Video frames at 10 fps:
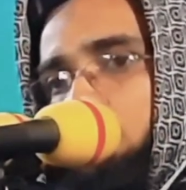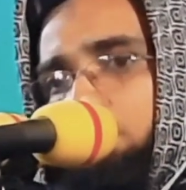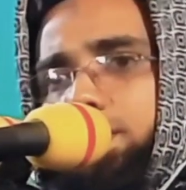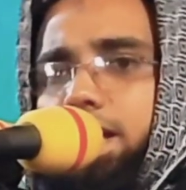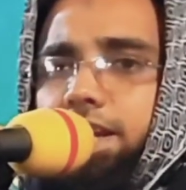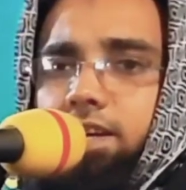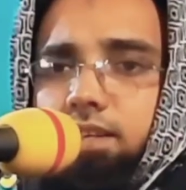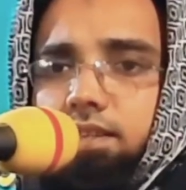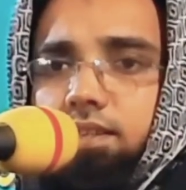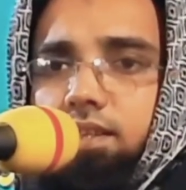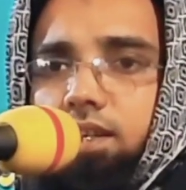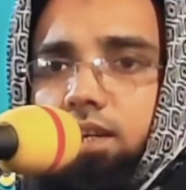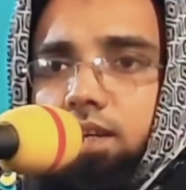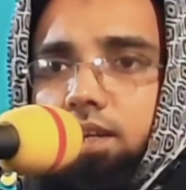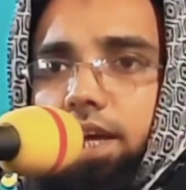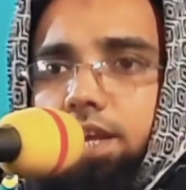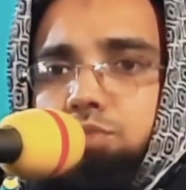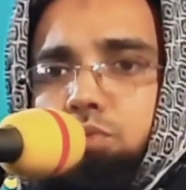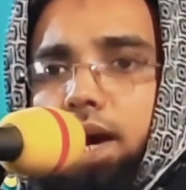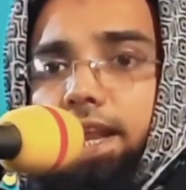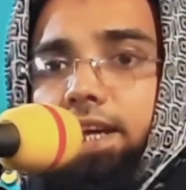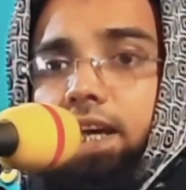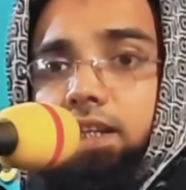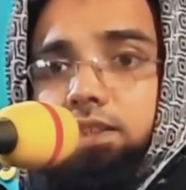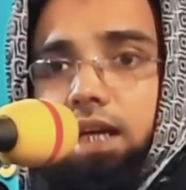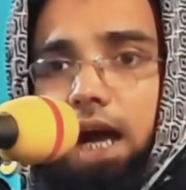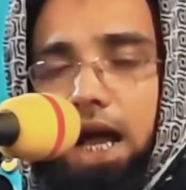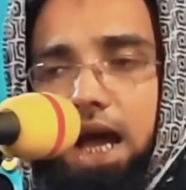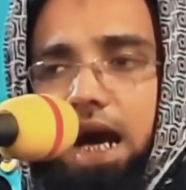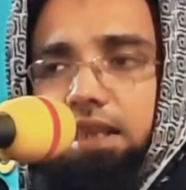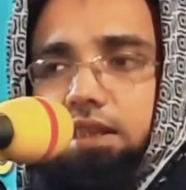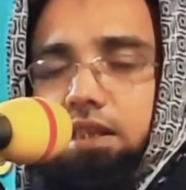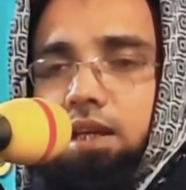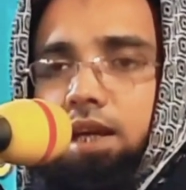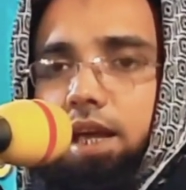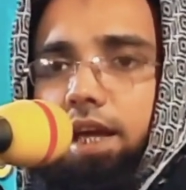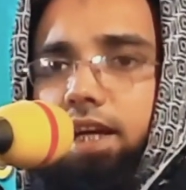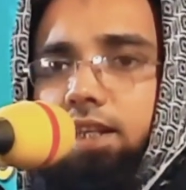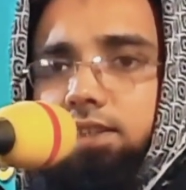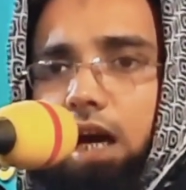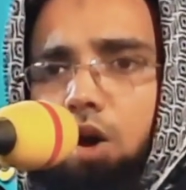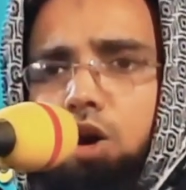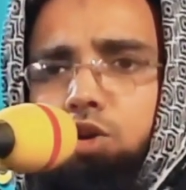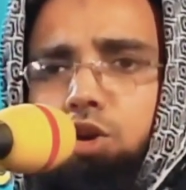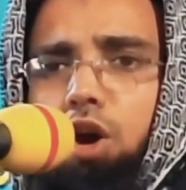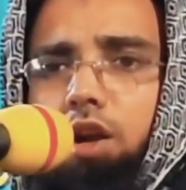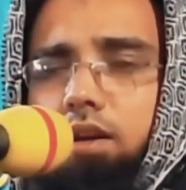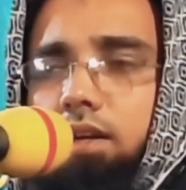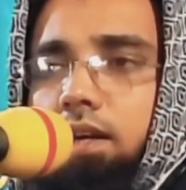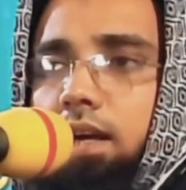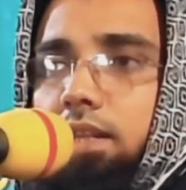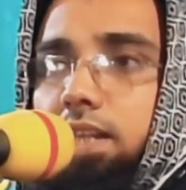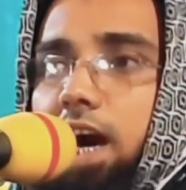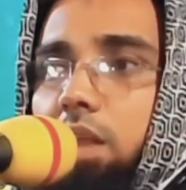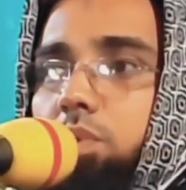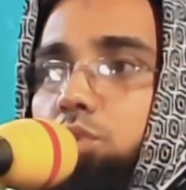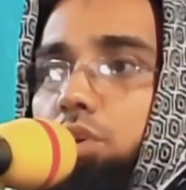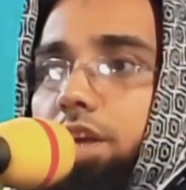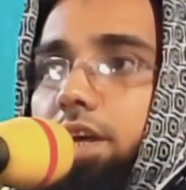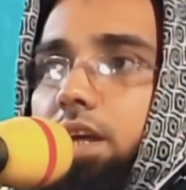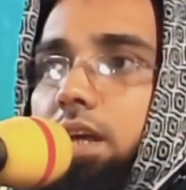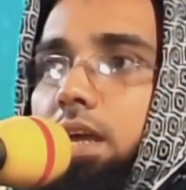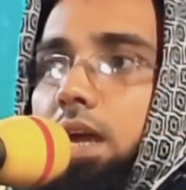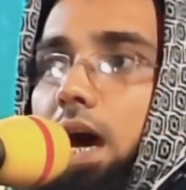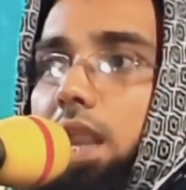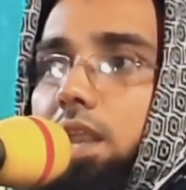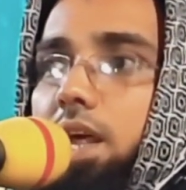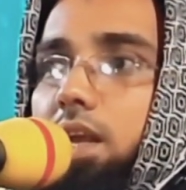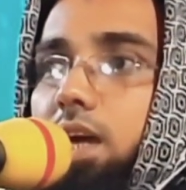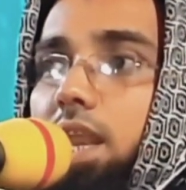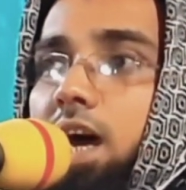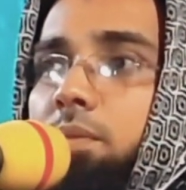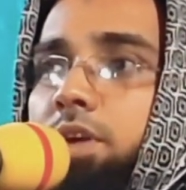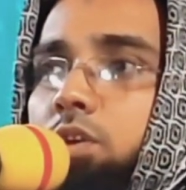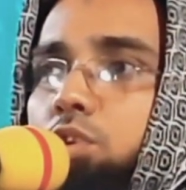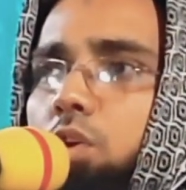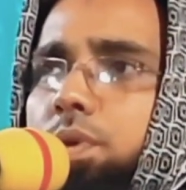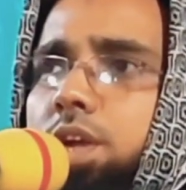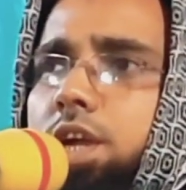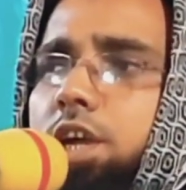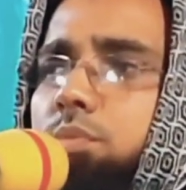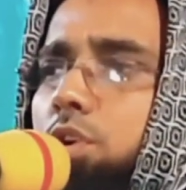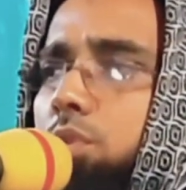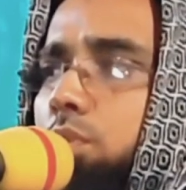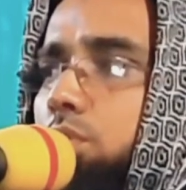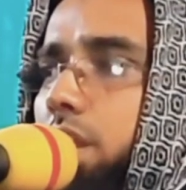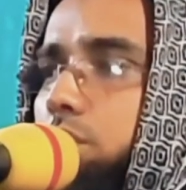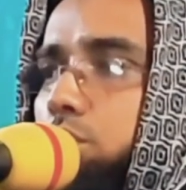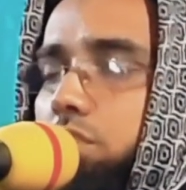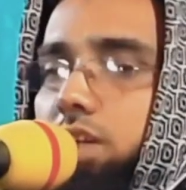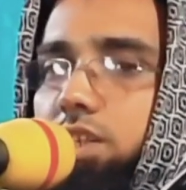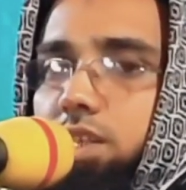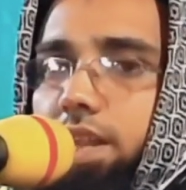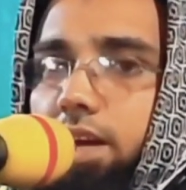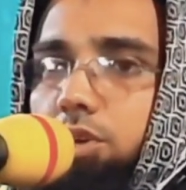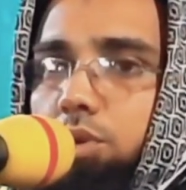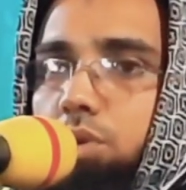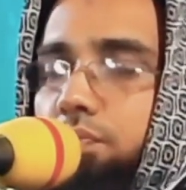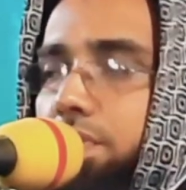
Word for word: সবই জানেন এই সুরার এক একটা আয়াত এক একটা অক্ষর তার ভিতরে আল্লাহর কালামের গভীর মর্মগুলা ঢুকিয়ে দিতে লাগলো